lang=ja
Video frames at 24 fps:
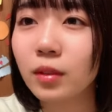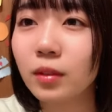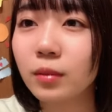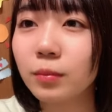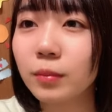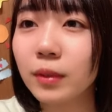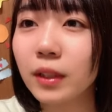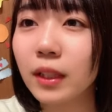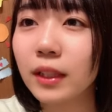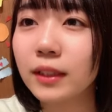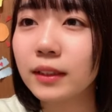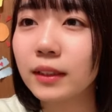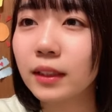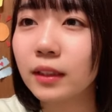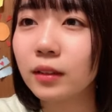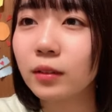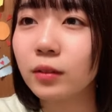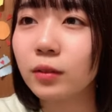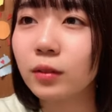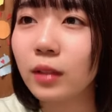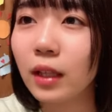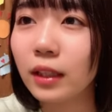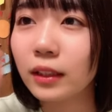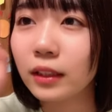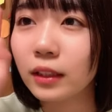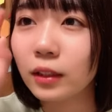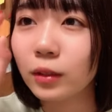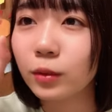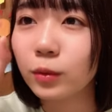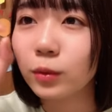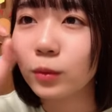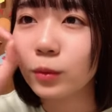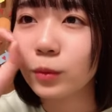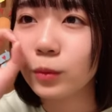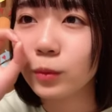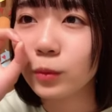皆さんの秋
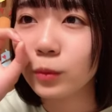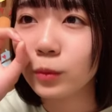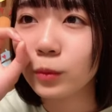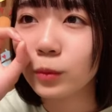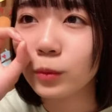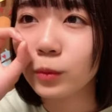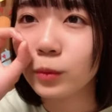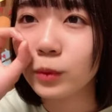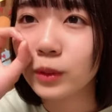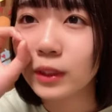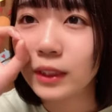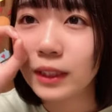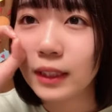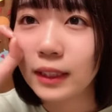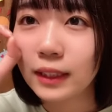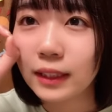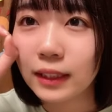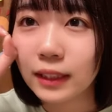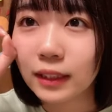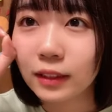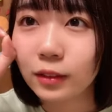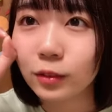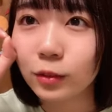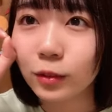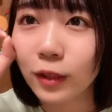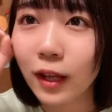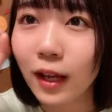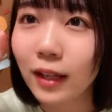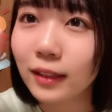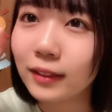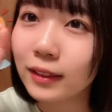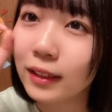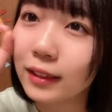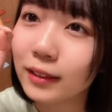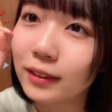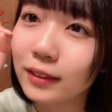を教えてく
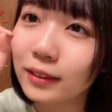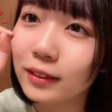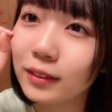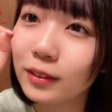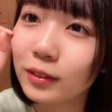ださい